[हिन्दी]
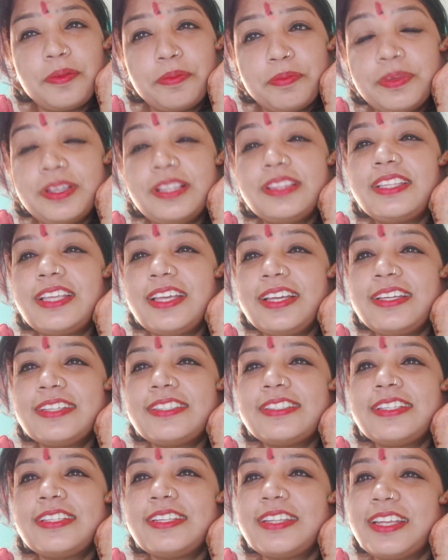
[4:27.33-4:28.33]
मिलते हैं
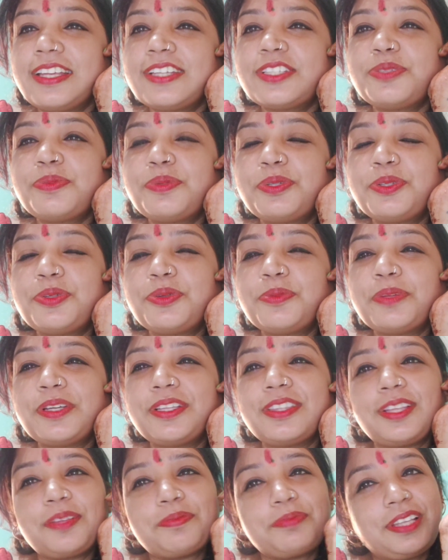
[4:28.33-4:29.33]
किसी नेक्स्ट वीडियो में
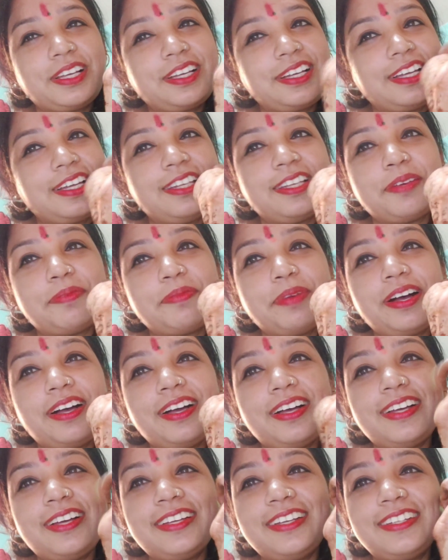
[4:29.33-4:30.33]
तब तक के लिए
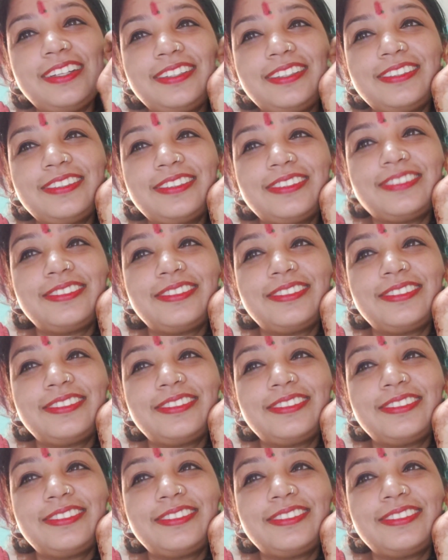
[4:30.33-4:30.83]
बाय